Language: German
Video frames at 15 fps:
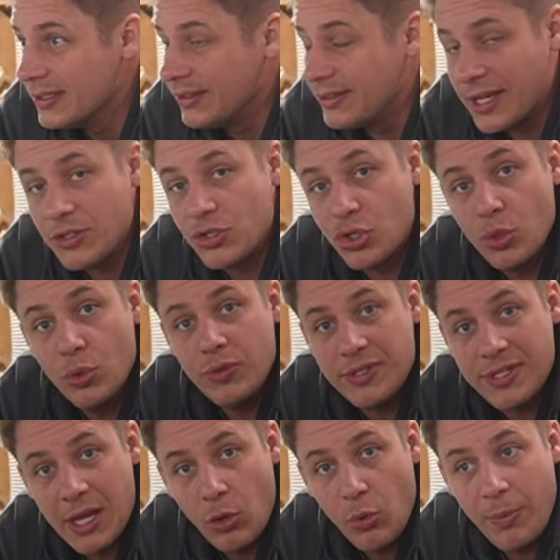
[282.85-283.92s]
Dann schön
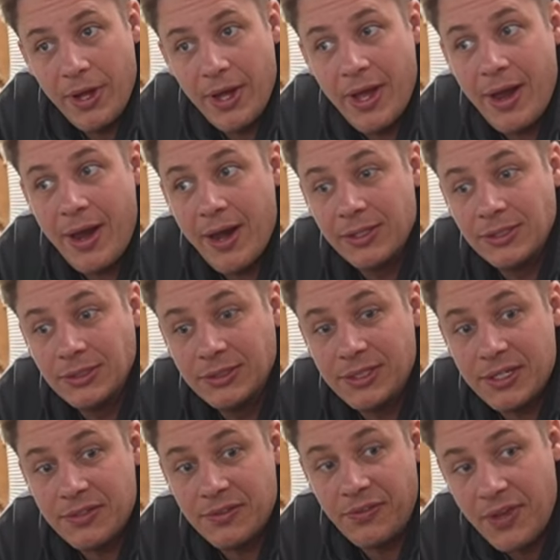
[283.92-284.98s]
sauber
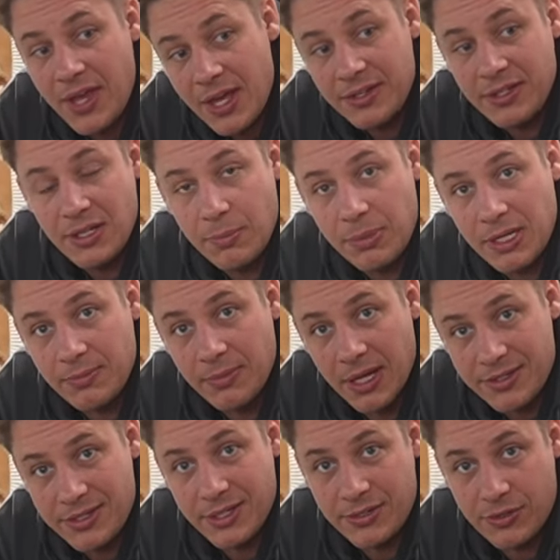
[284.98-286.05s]
das fertige
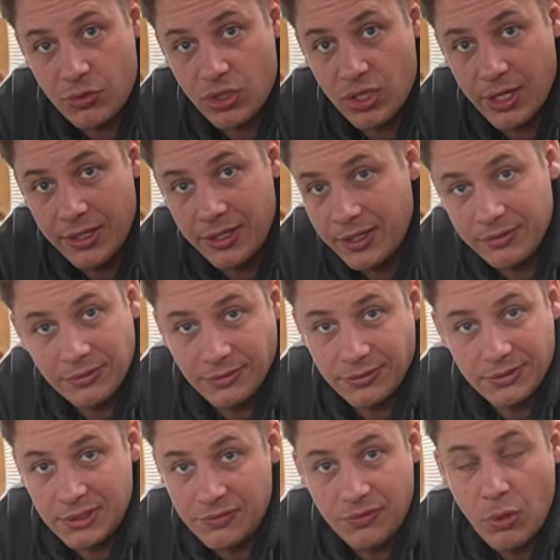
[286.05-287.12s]
Blattmaß erst zu schneiden. Denn
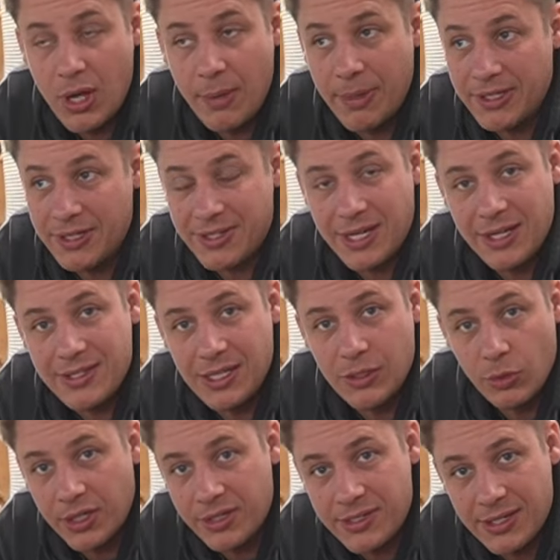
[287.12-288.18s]
vorher macht das keinen Sinn.
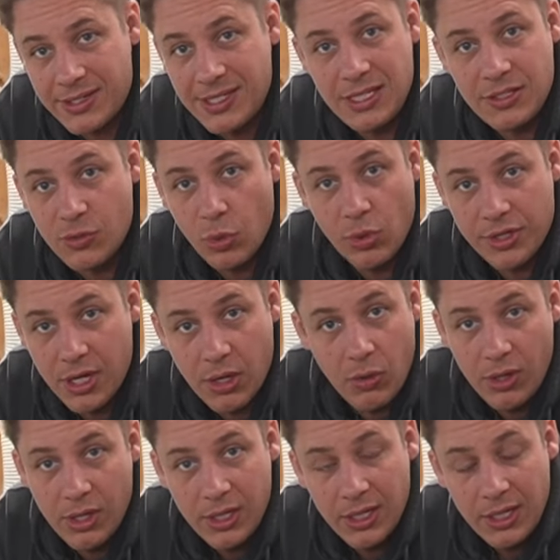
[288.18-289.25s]
Du kriegst das nie so genau
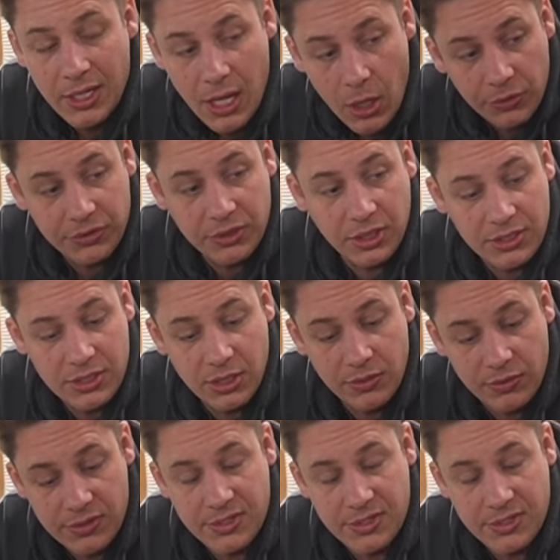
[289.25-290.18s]
ausgerichtet und